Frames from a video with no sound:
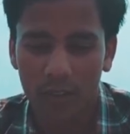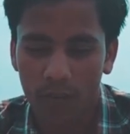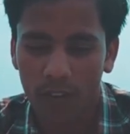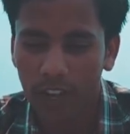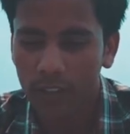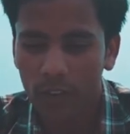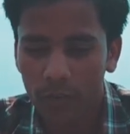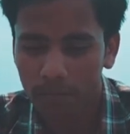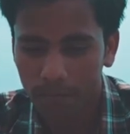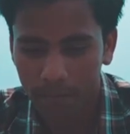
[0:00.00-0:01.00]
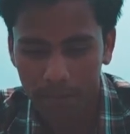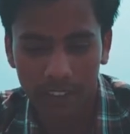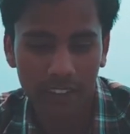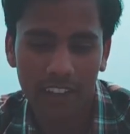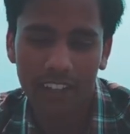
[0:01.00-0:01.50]
वाइट और
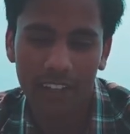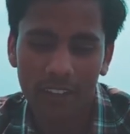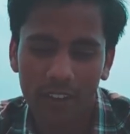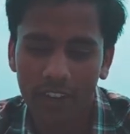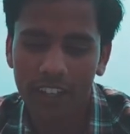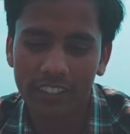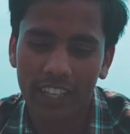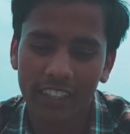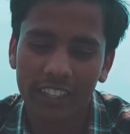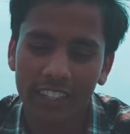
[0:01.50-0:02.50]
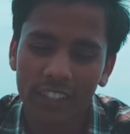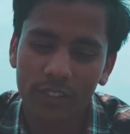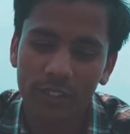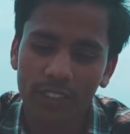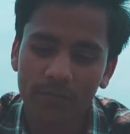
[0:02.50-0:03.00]
पिंक कलर का है और इसके अंदर देख
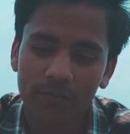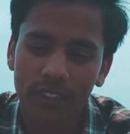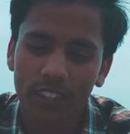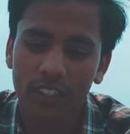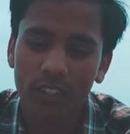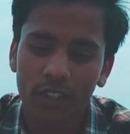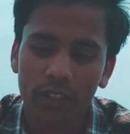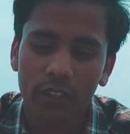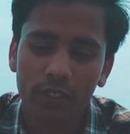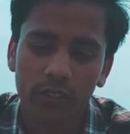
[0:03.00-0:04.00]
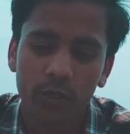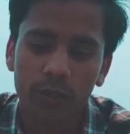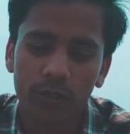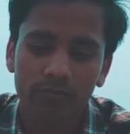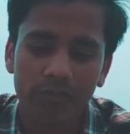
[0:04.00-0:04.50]
सकते हो ये जो
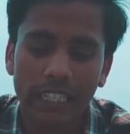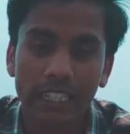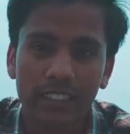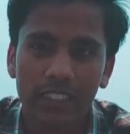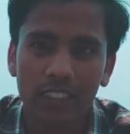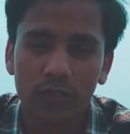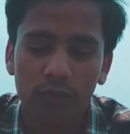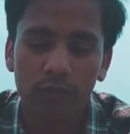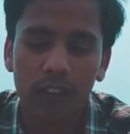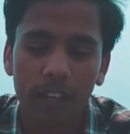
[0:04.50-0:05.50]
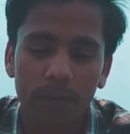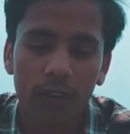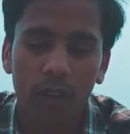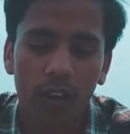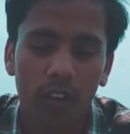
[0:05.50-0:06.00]
ये इसके जो फूल है
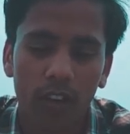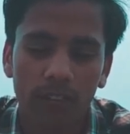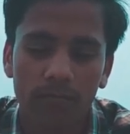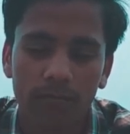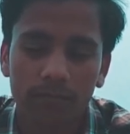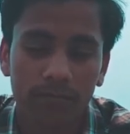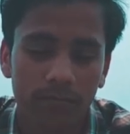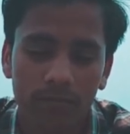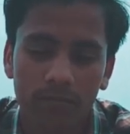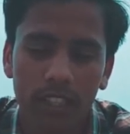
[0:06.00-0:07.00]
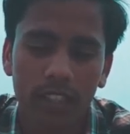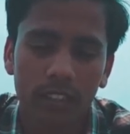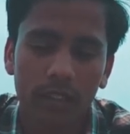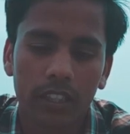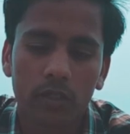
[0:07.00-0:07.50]
और
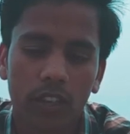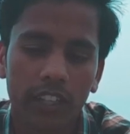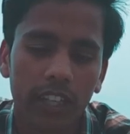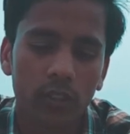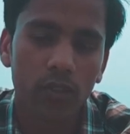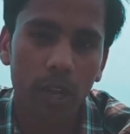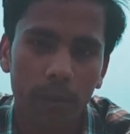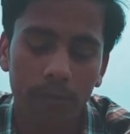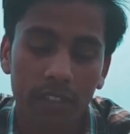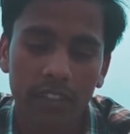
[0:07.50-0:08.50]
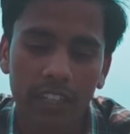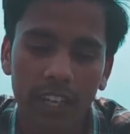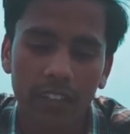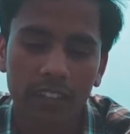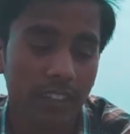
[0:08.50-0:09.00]
इसके जो अंदर का जो सामने बीज दिख रहा
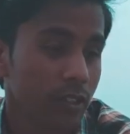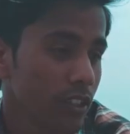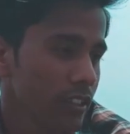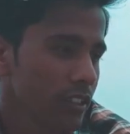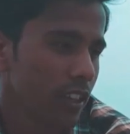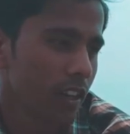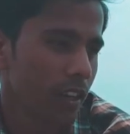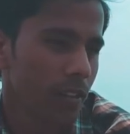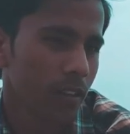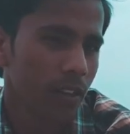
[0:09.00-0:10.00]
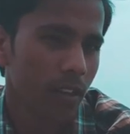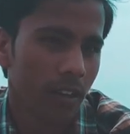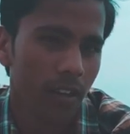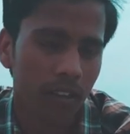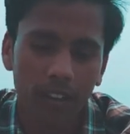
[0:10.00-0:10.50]
है ये जैसे ही
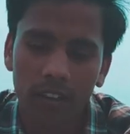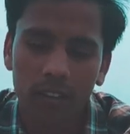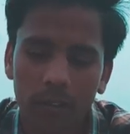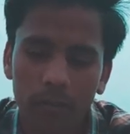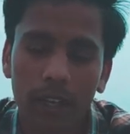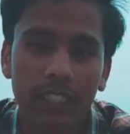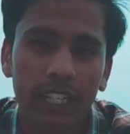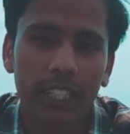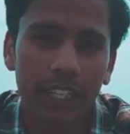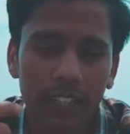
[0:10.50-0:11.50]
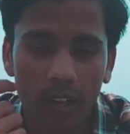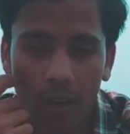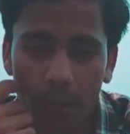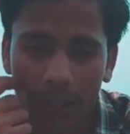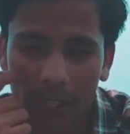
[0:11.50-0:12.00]
पक जाता है ये
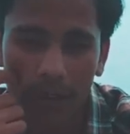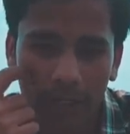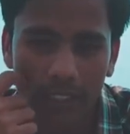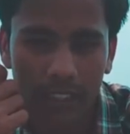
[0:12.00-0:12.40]
और पकने के बाद